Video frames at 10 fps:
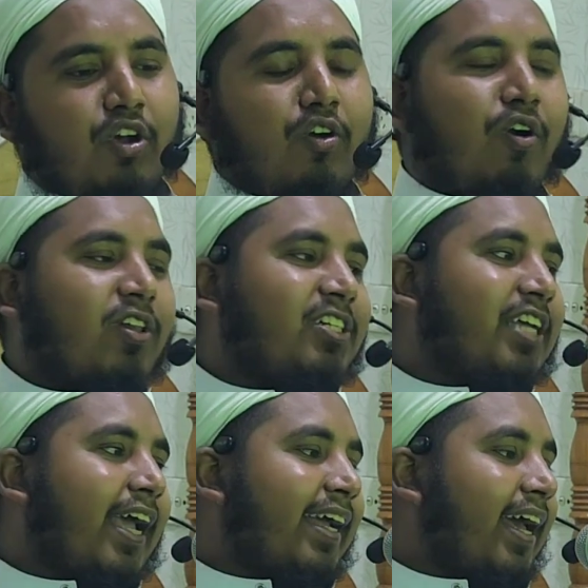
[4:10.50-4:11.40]
সকল
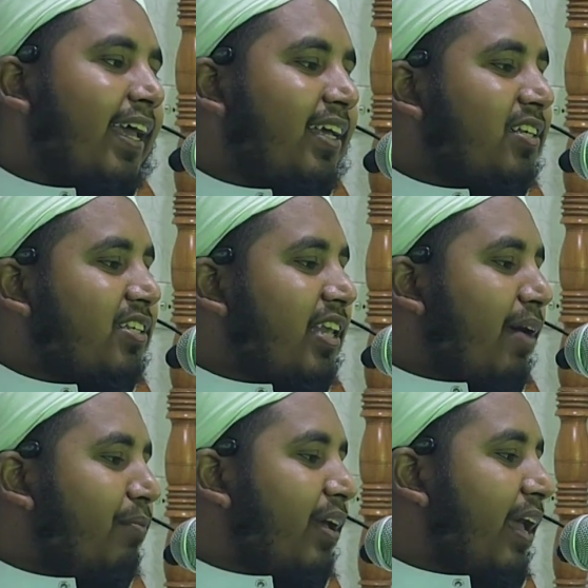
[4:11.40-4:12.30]
জায়গায়
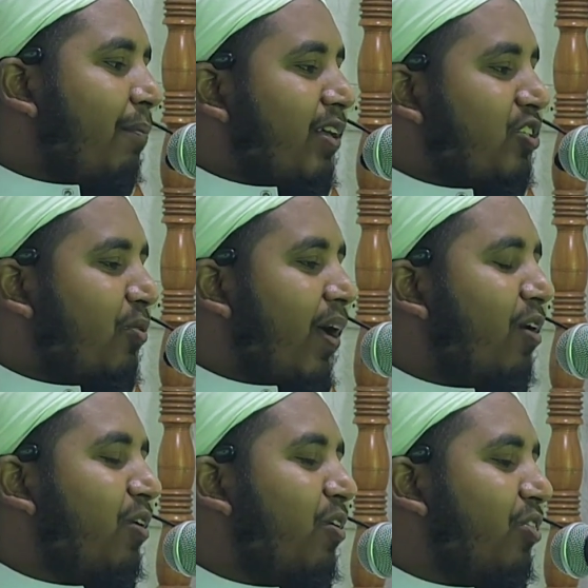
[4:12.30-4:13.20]
ইসলামকে
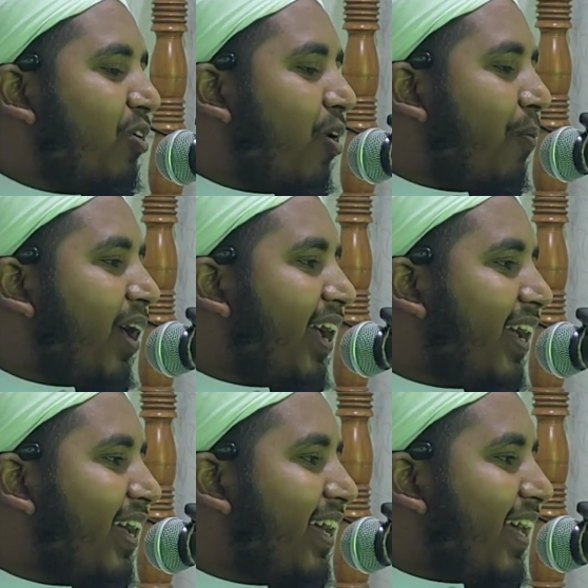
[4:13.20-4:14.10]
বাস্তবায়ন করতে হবে
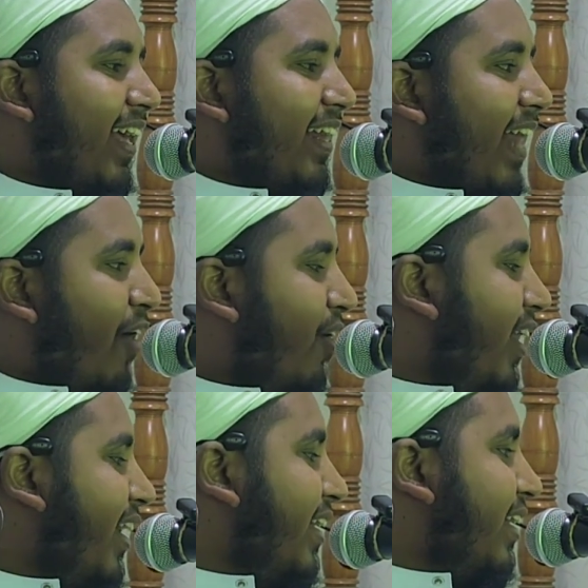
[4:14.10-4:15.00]

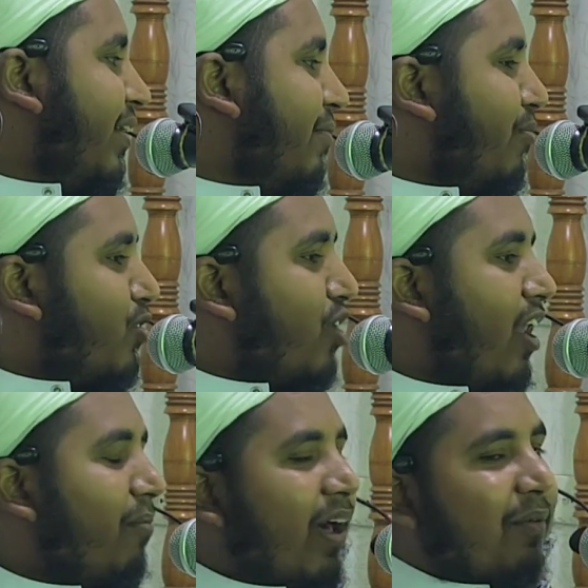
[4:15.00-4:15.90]
তাহলেই
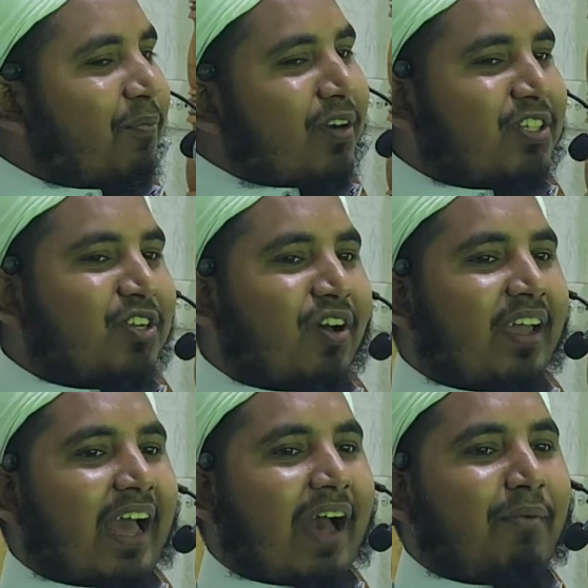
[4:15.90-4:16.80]
মুসলমান
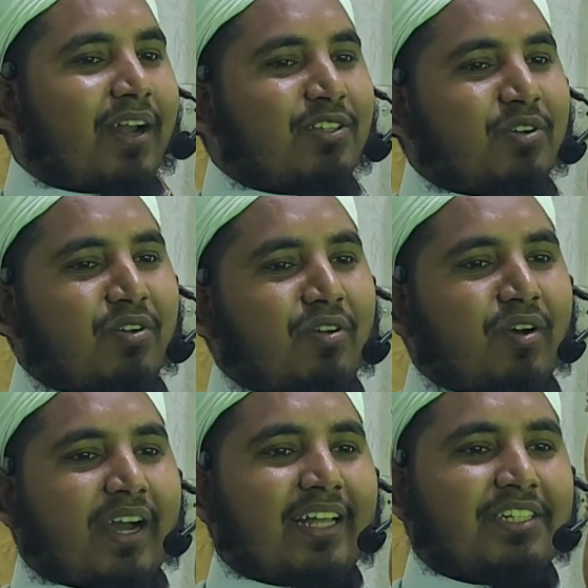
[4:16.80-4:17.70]
পরিচয় আমার জন্য
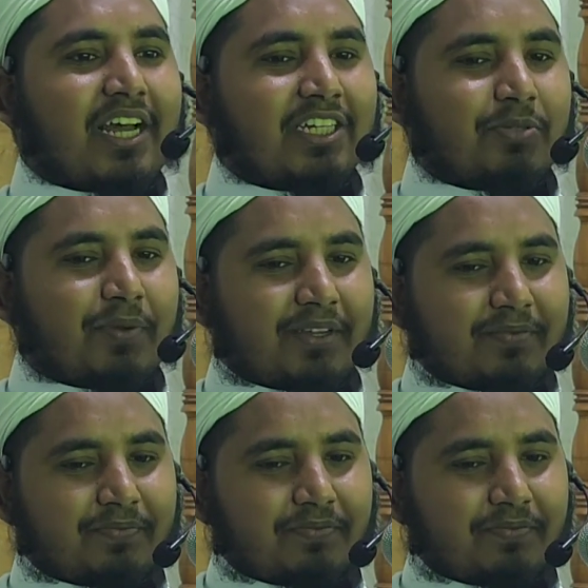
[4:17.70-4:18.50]
কাজে আসবে